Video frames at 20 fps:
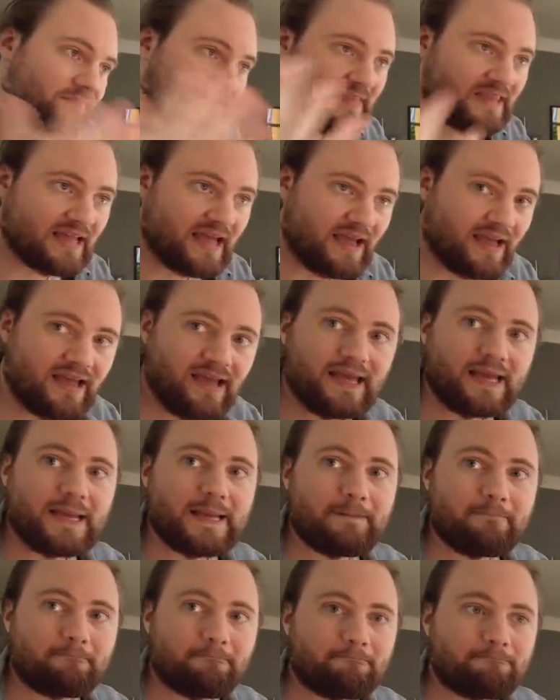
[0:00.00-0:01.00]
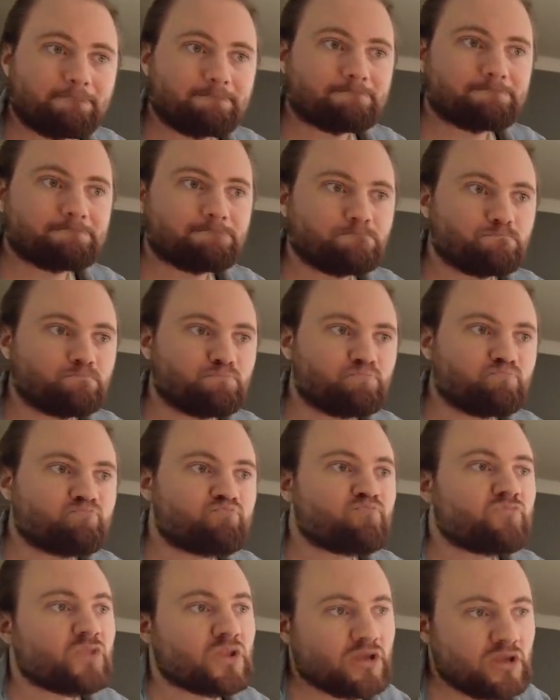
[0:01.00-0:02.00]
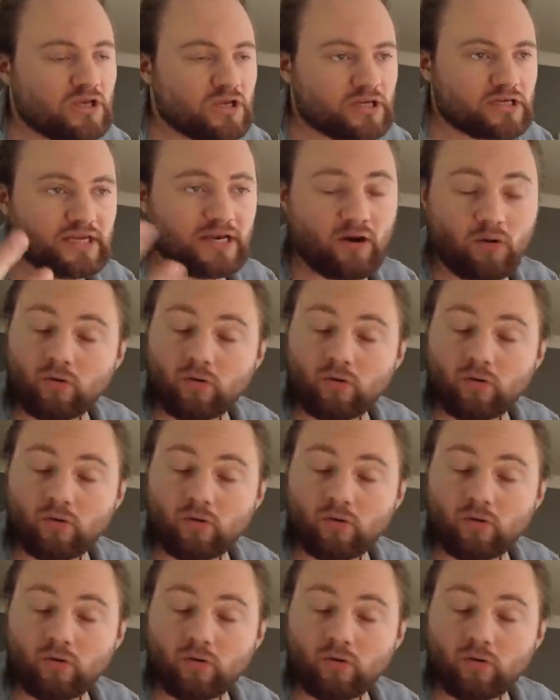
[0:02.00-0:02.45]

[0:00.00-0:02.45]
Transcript: Ist ja auch mittlerweile Trend, dass du deine eigene Tasse mitbringst genau.